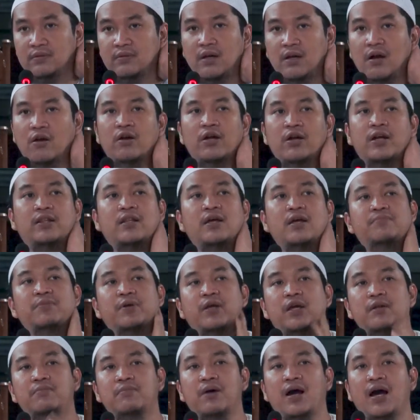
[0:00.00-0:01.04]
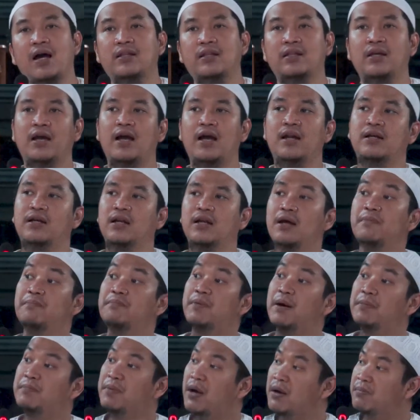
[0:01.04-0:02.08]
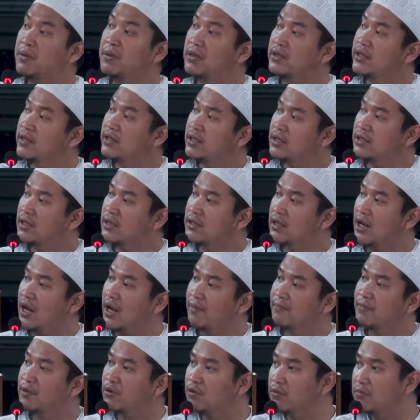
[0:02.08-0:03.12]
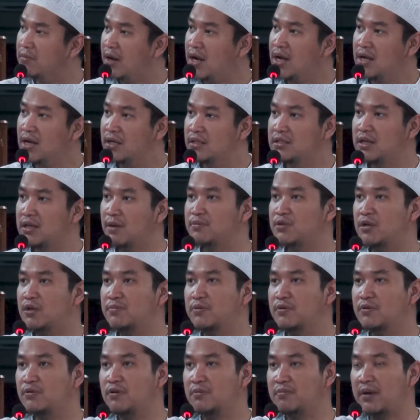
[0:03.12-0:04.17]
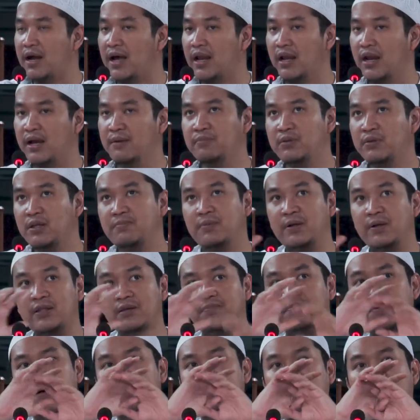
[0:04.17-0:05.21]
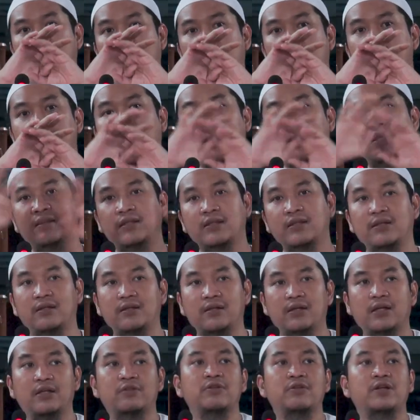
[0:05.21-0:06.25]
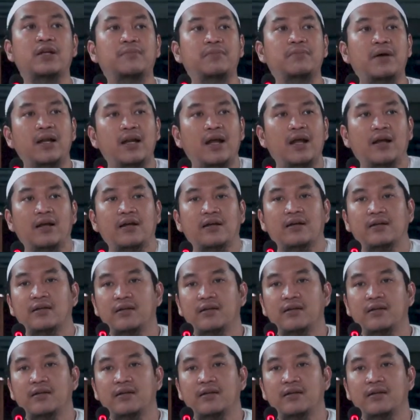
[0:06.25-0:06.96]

Kalau kita ingin mengartikan gelap, Bapak berdiri di dalam rumah jam 10 malam, tiba-tiba PLN mati. Itu gimana?